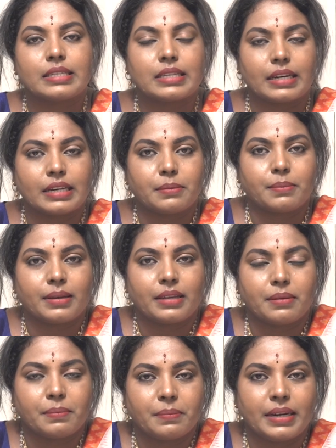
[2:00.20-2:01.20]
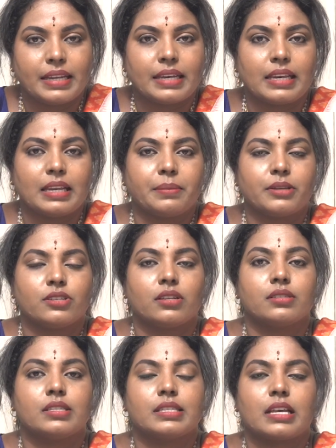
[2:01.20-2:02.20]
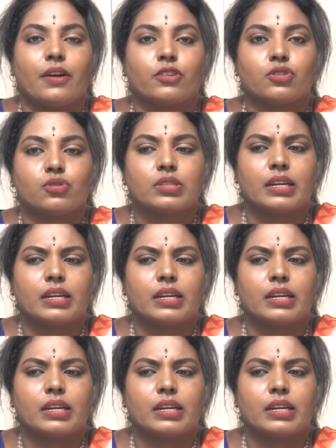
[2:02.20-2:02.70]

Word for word: సడన్ మెడికల్ ఎమర్జెన్సీస్ కావచ్చు